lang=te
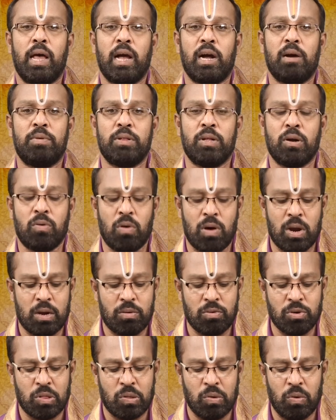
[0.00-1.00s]
లేకపోతే కొన్న
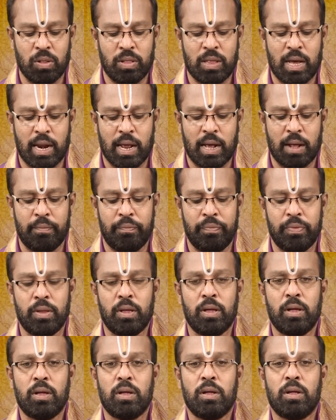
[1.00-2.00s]
వస్తువులు ధర
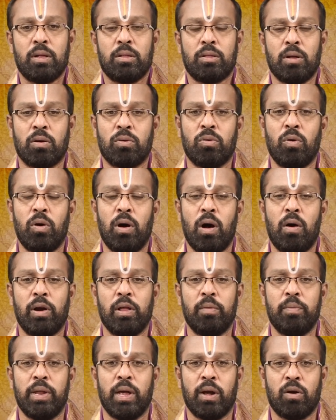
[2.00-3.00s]
తక్కువగా
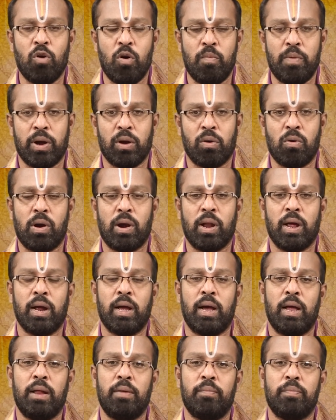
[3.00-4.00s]
ఉంటే మీరు ఎక్కువ పెట్టుకోవటం
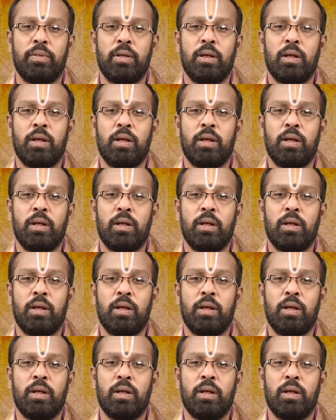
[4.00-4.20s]
కానీ